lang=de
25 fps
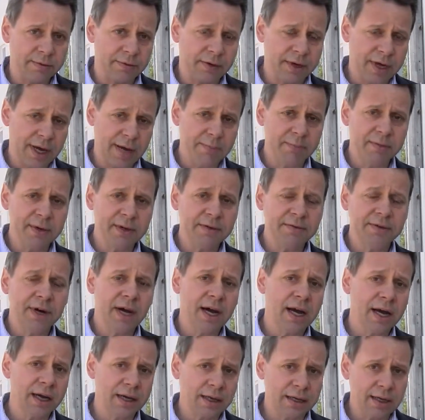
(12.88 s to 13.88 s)

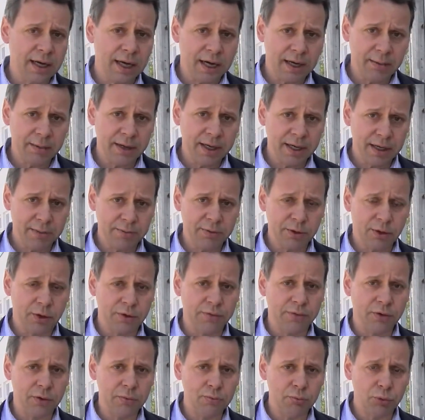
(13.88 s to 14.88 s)
Campingwagen, aber eben auch
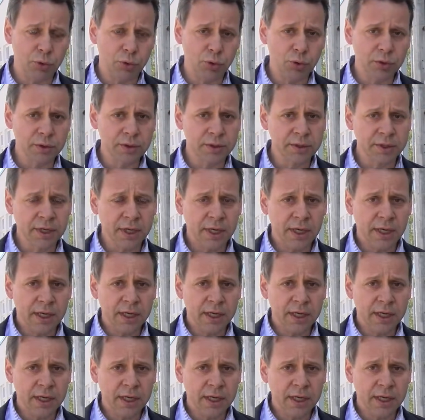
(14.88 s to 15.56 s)
von Booten